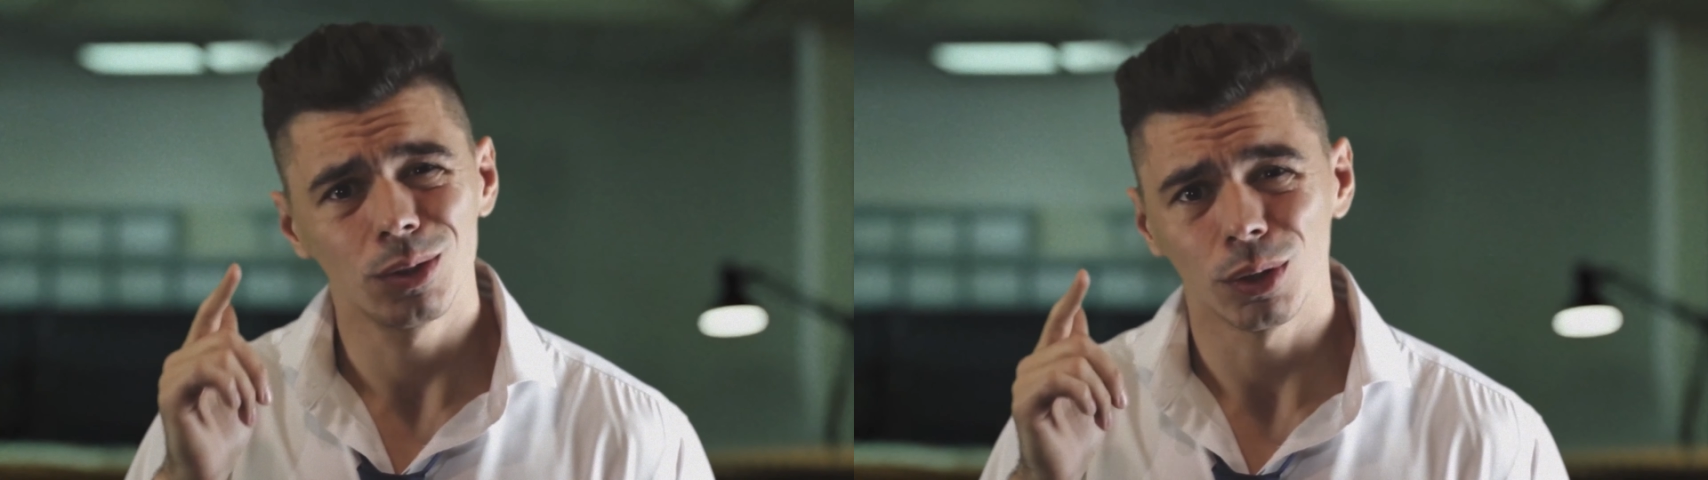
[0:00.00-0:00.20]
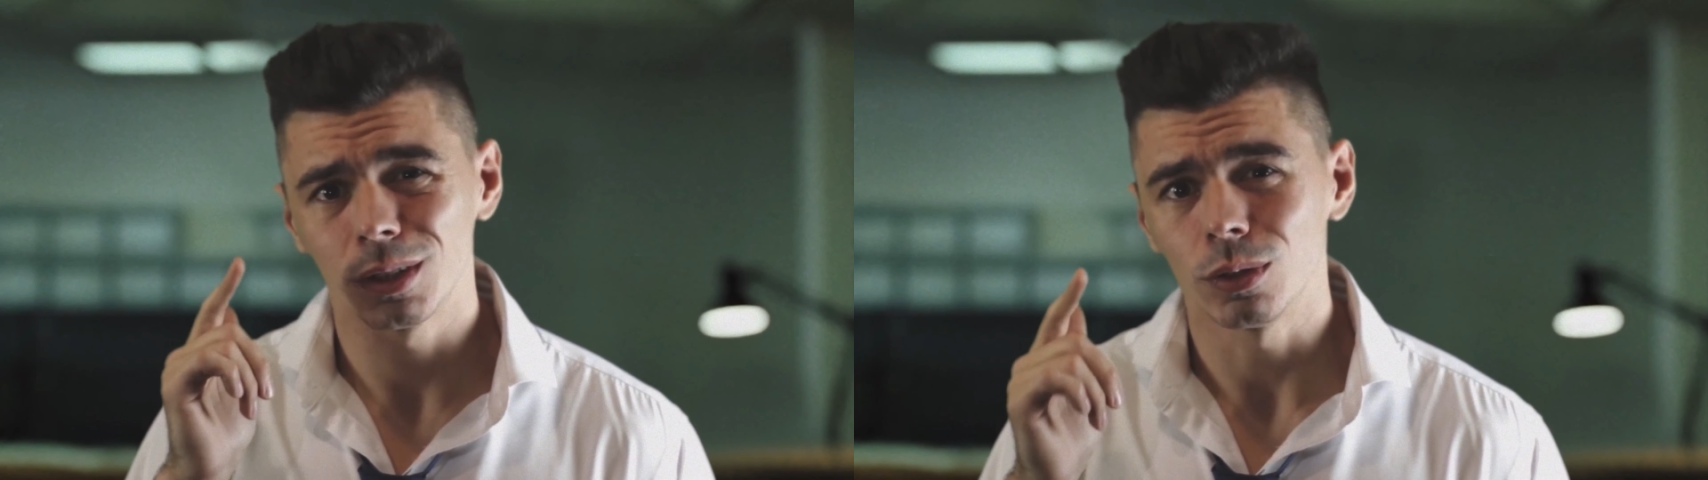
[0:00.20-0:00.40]

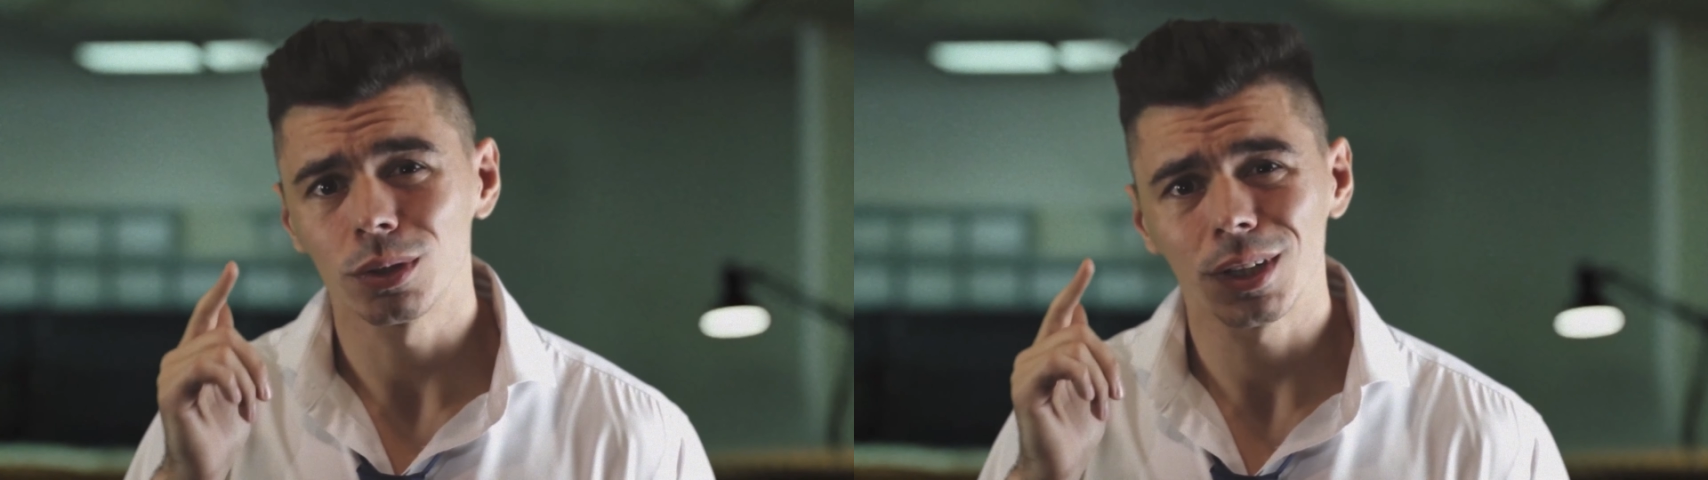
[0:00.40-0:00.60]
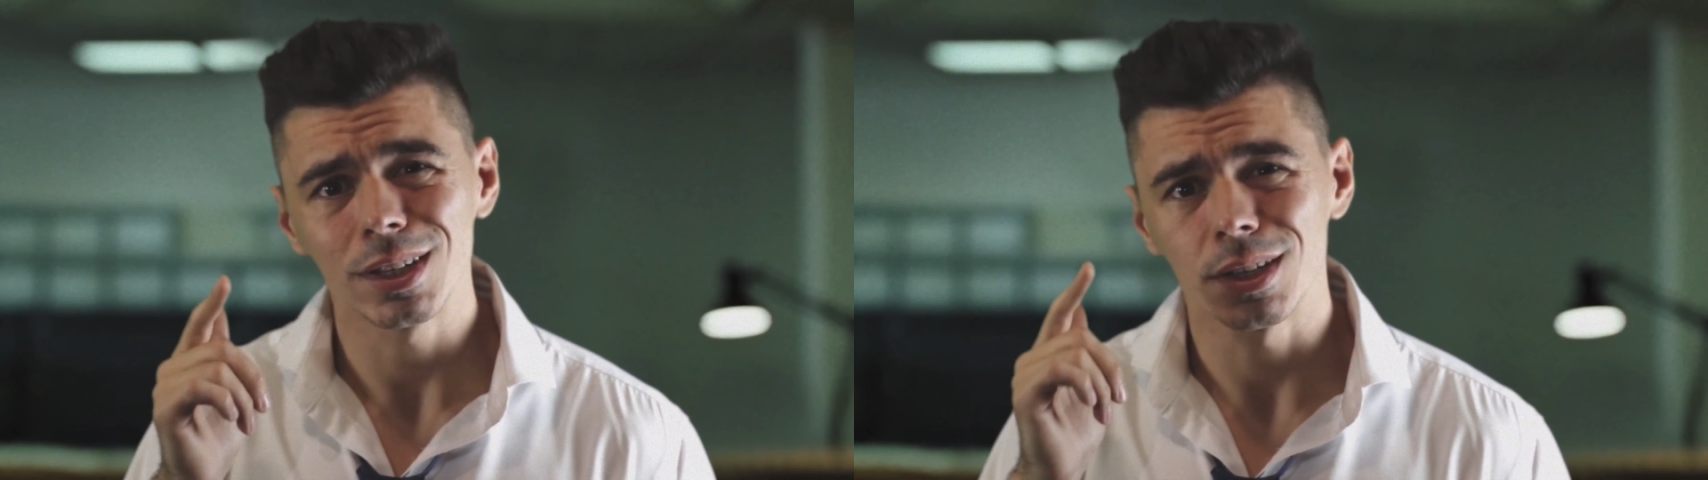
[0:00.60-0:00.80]
то
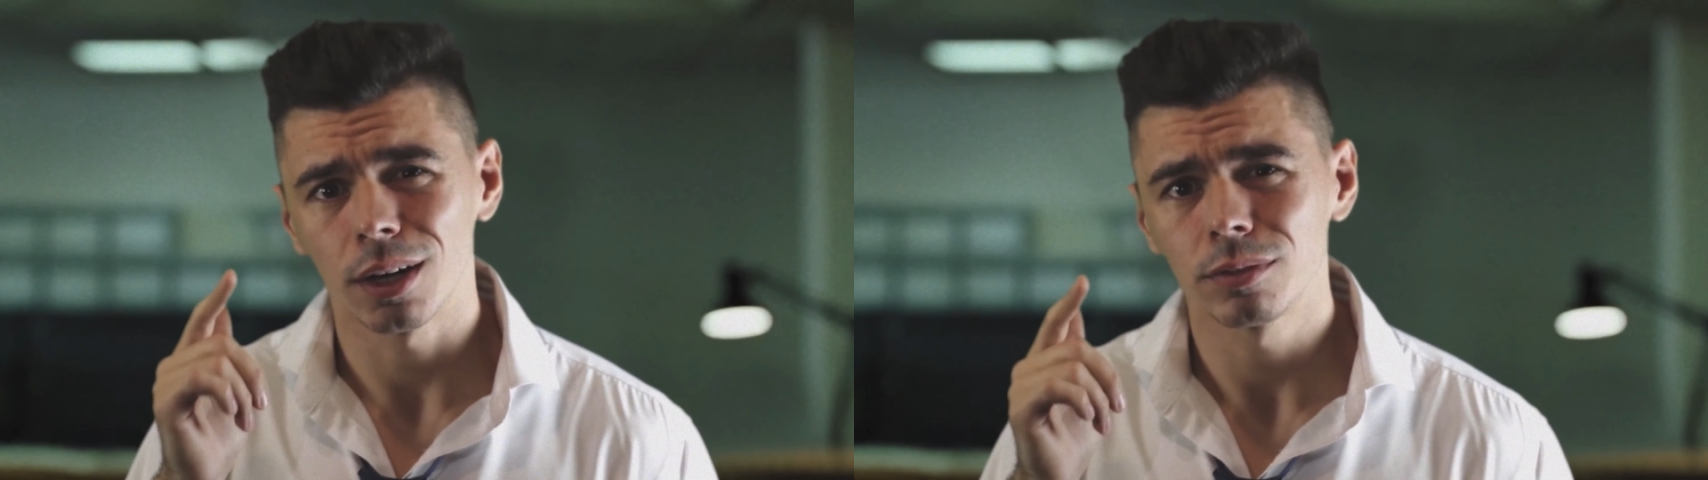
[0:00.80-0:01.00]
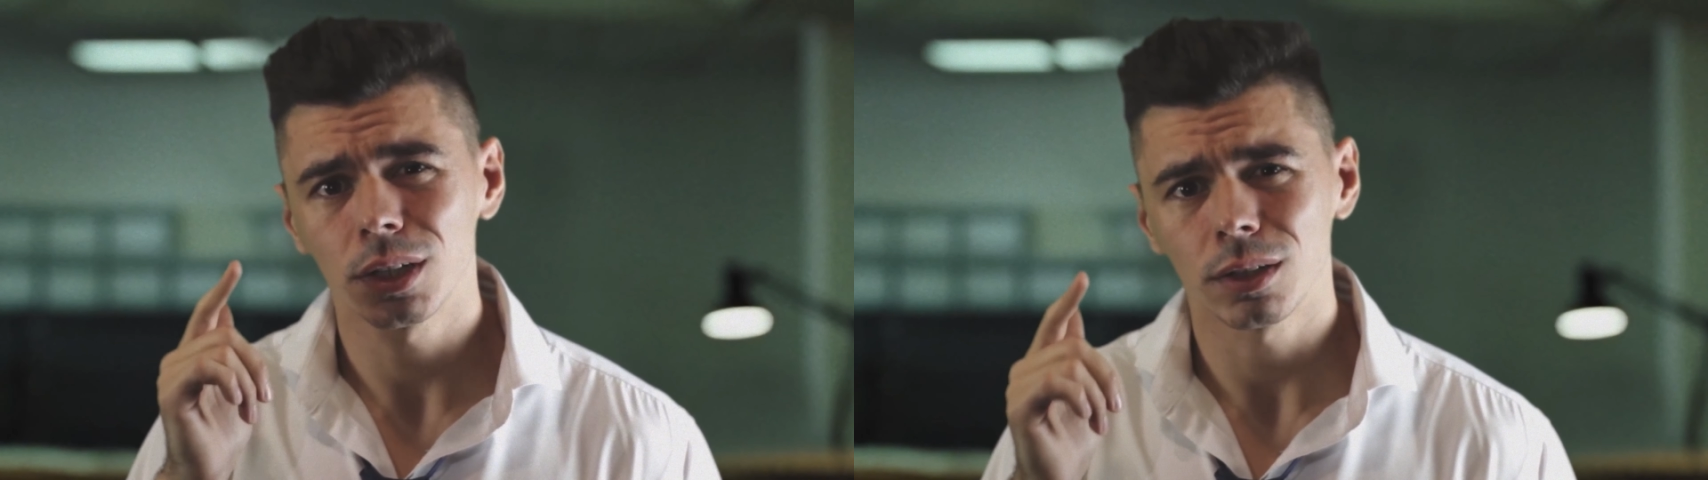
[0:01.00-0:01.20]
кто-то
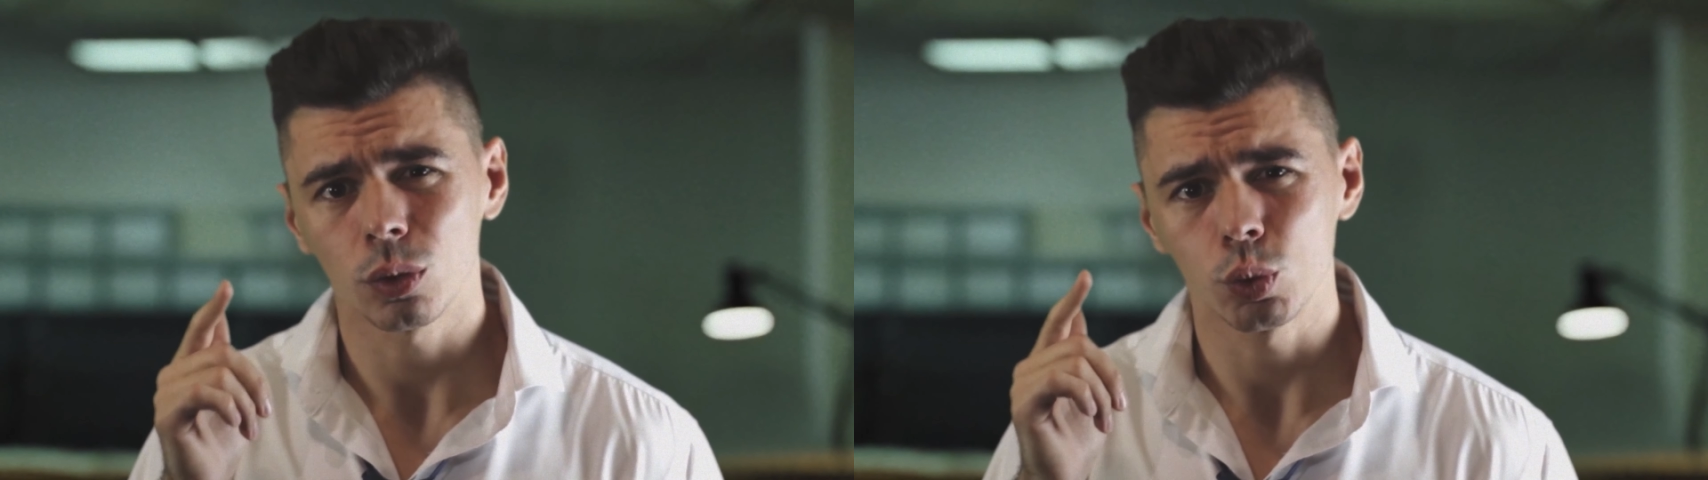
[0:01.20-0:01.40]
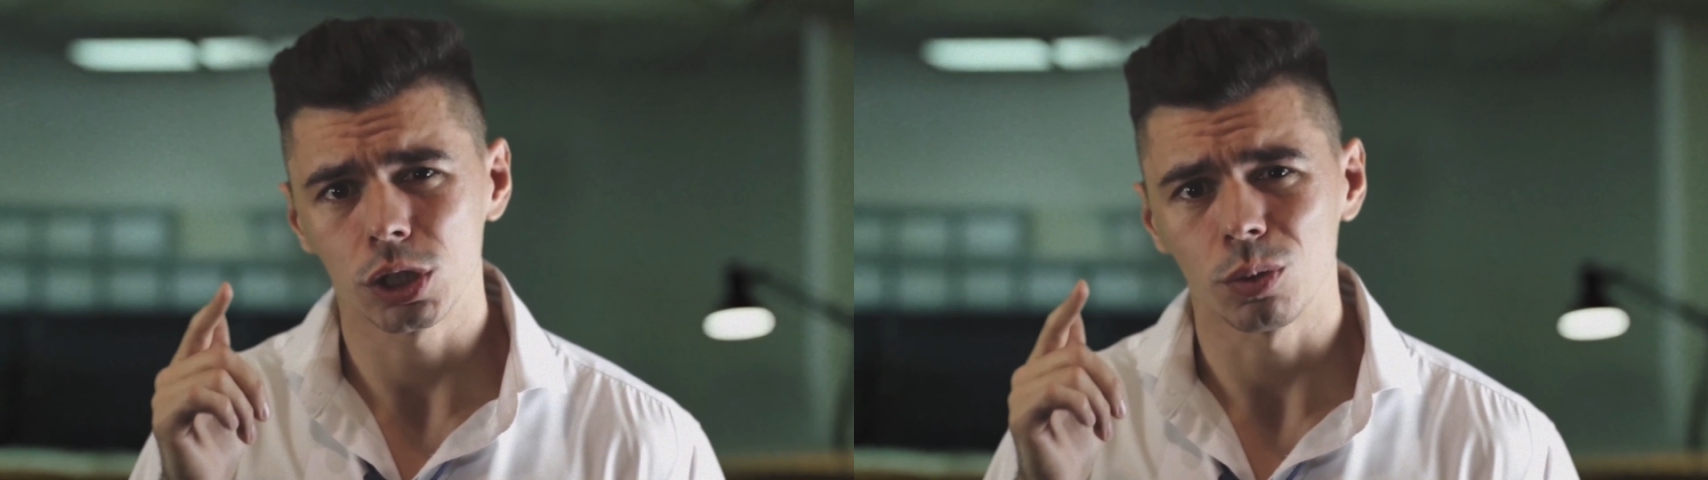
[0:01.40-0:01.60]
явно
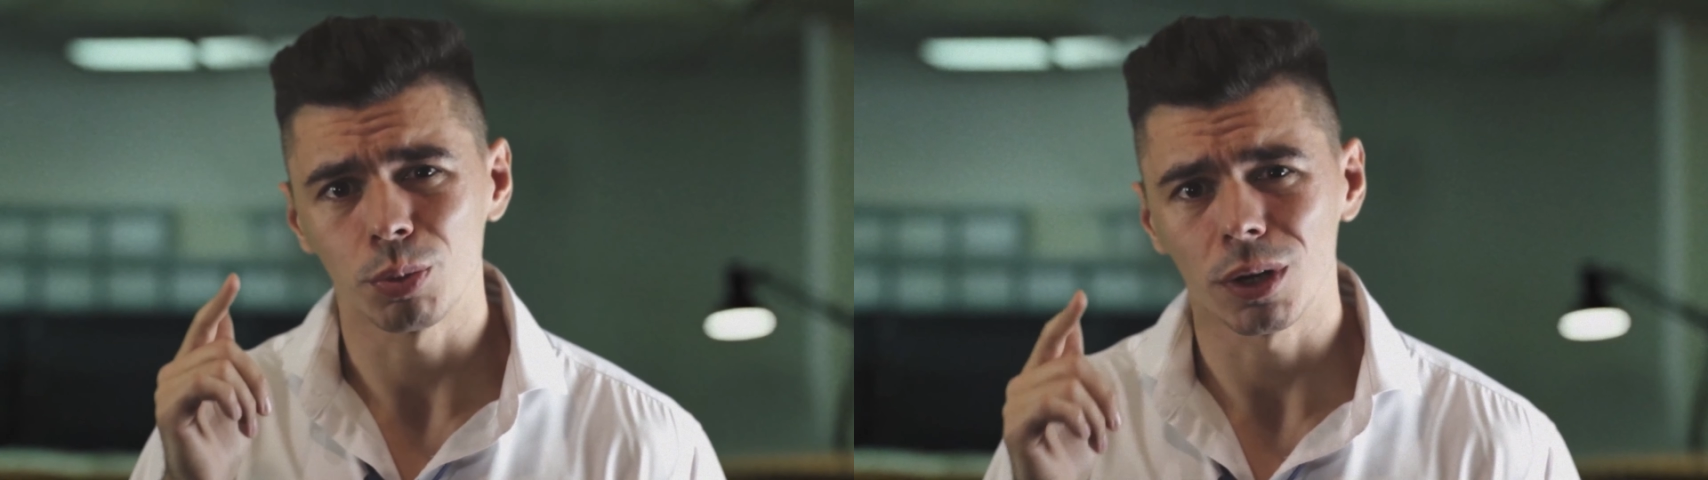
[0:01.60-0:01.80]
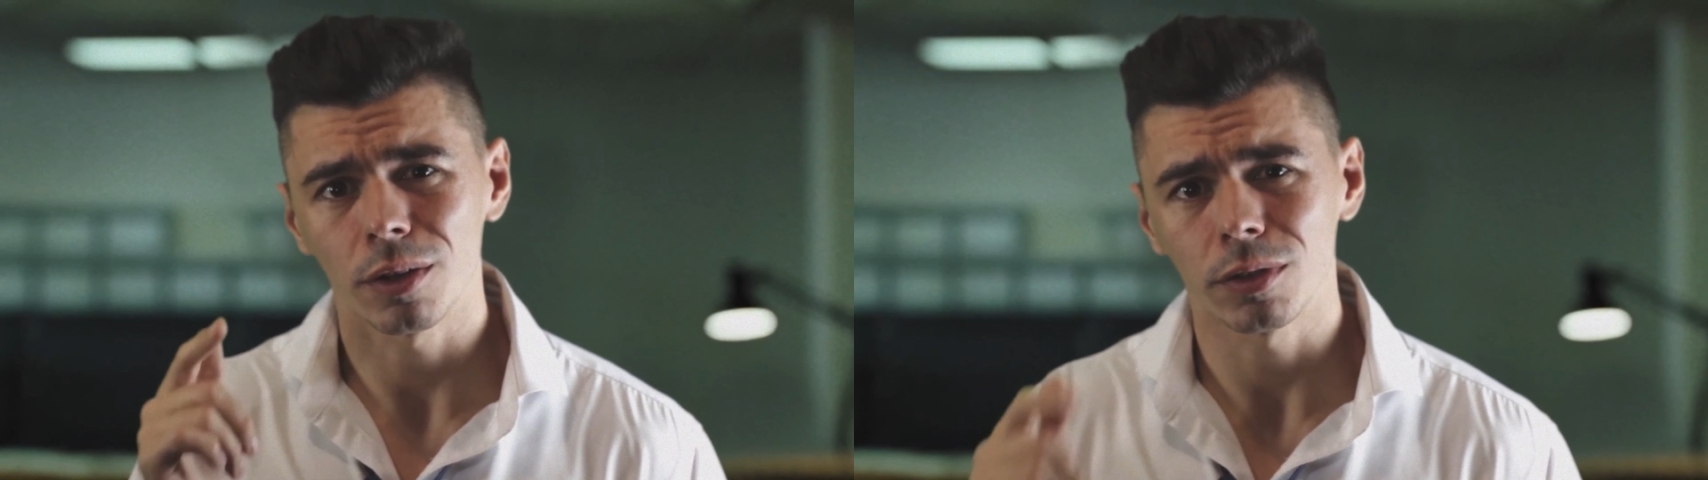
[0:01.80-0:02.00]
нарушил
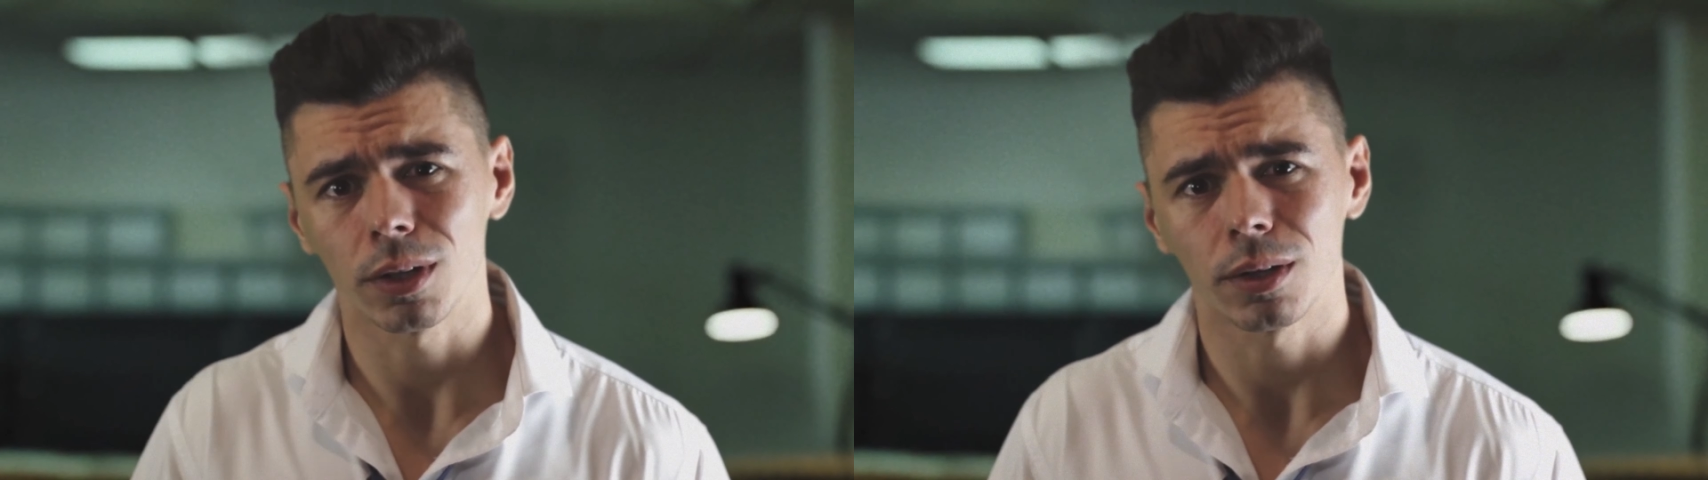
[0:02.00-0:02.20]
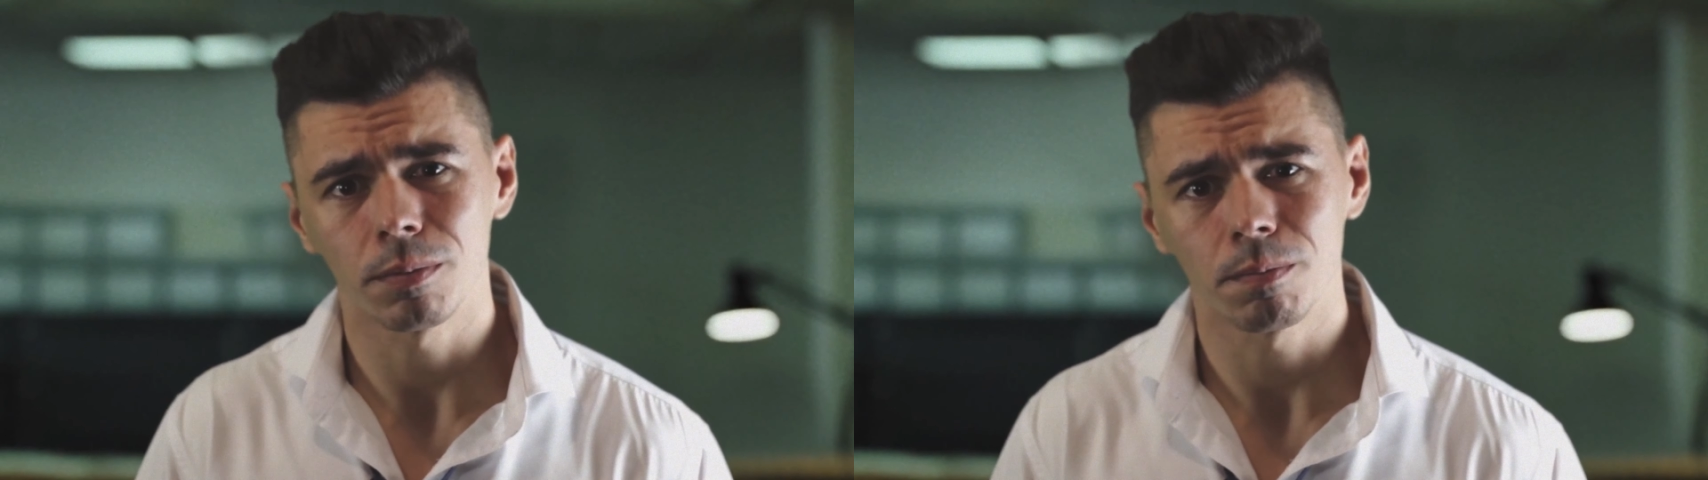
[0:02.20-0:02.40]
правила.